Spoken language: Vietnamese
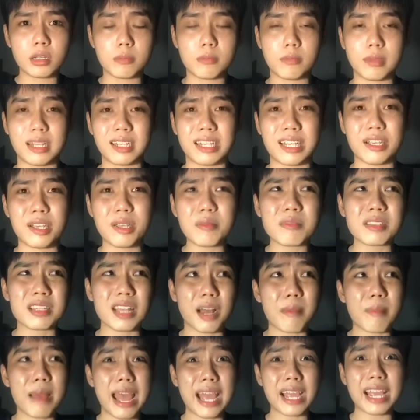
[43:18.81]
mà chỉ
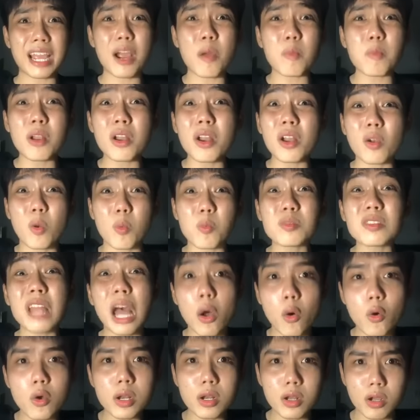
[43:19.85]
sợ ma cái góc đó nó cũng
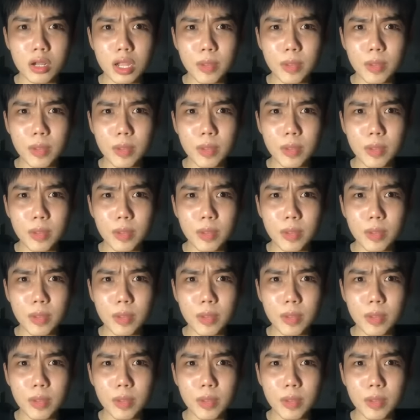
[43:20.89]
tối nữa